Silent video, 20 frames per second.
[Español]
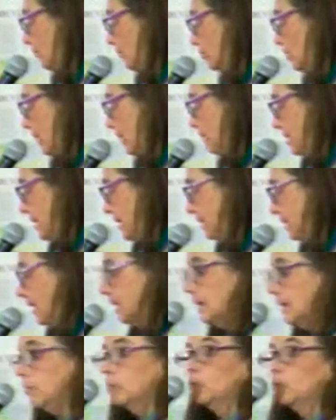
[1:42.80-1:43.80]
también
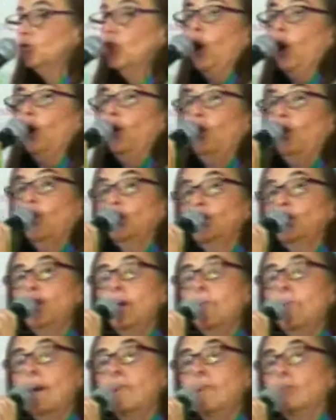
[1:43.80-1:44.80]
tenemos los
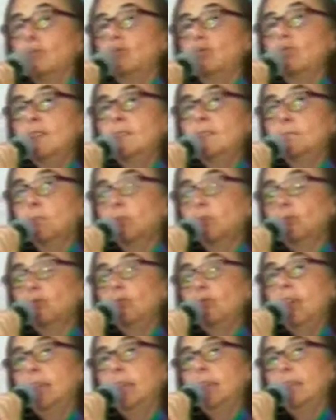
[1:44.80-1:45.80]
llamados
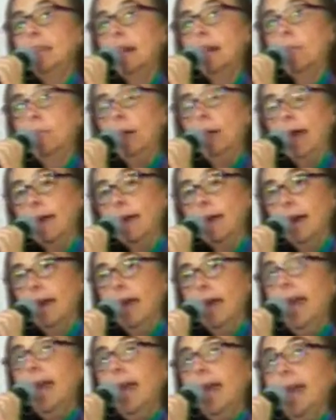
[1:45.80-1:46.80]
sismos intraplaca.
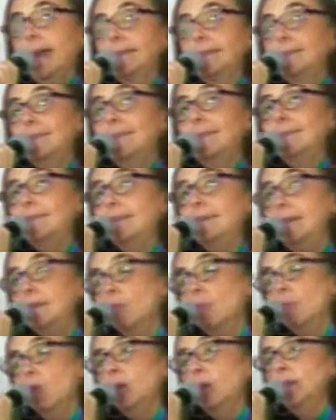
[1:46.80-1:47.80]
Este
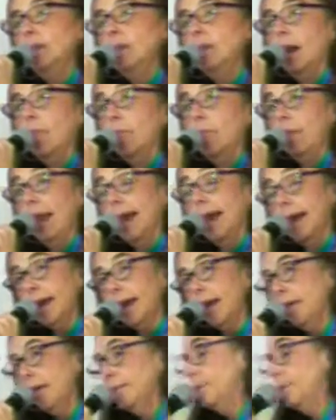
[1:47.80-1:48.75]
sismo intraplaca,